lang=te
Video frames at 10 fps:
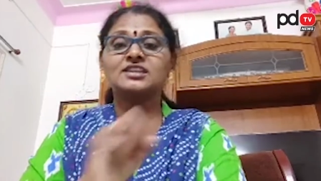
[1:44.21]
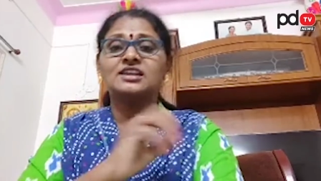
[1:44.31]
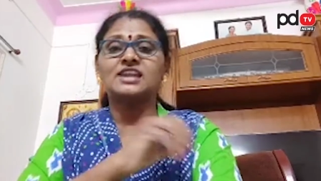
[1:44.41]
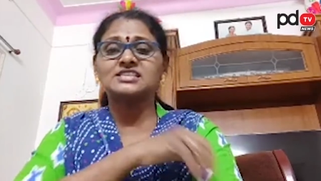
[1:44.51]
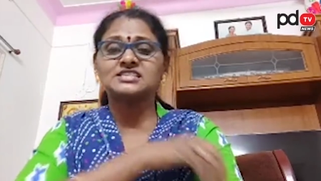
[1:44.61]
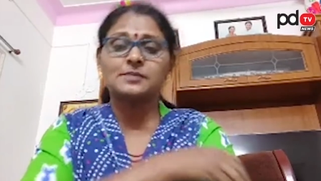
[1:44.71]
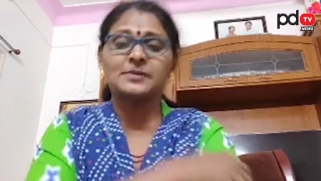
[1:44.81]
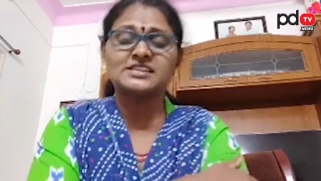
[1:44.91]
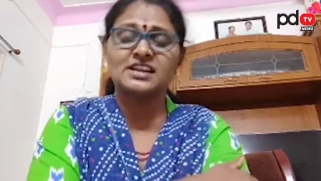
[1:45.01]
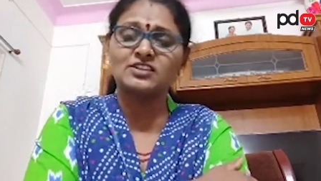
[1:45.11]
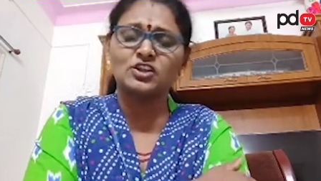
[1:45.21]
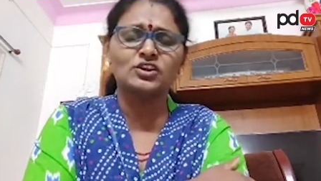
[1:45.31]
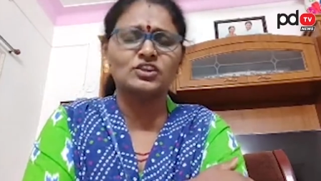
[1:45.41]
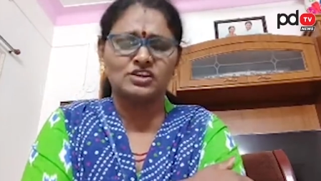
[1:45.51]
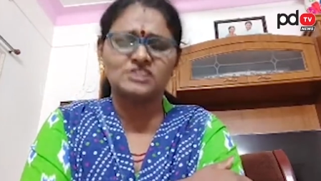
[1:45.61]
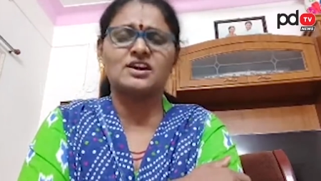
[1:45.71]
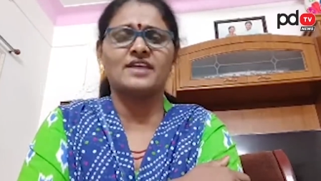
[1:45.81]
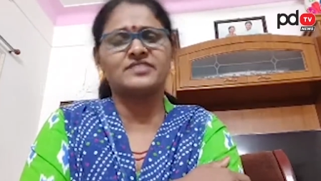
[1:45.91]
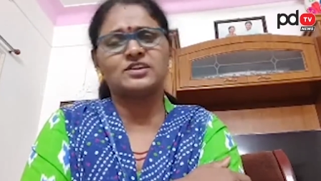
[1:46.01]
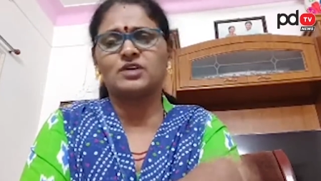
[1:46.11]
ఇది రాష్ట్ర ప్రజలందరూ
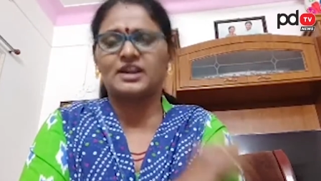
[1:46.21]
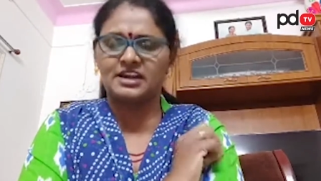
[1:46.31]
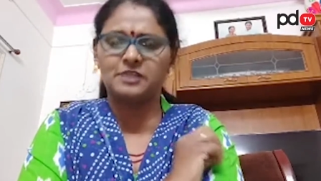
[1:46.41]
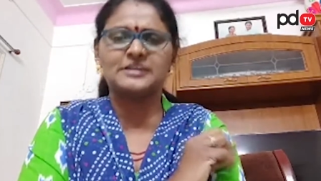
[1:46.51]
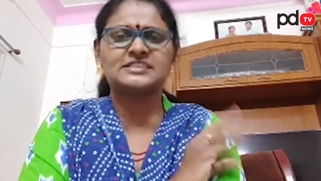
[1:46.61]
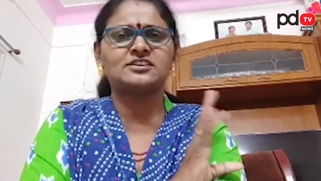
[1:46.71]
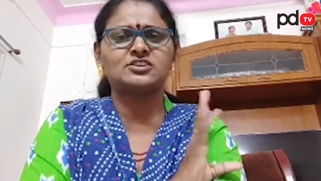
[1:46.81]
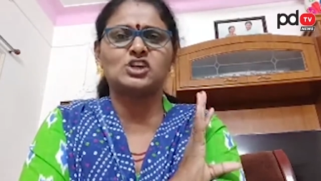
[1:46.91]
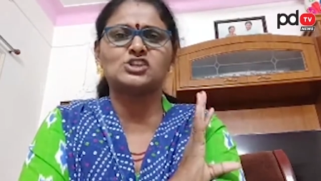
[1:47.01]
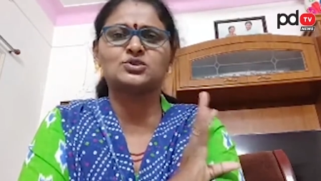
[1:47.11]
ఈరోజు అందరూ హండ్రెడ్ పర్సెంట్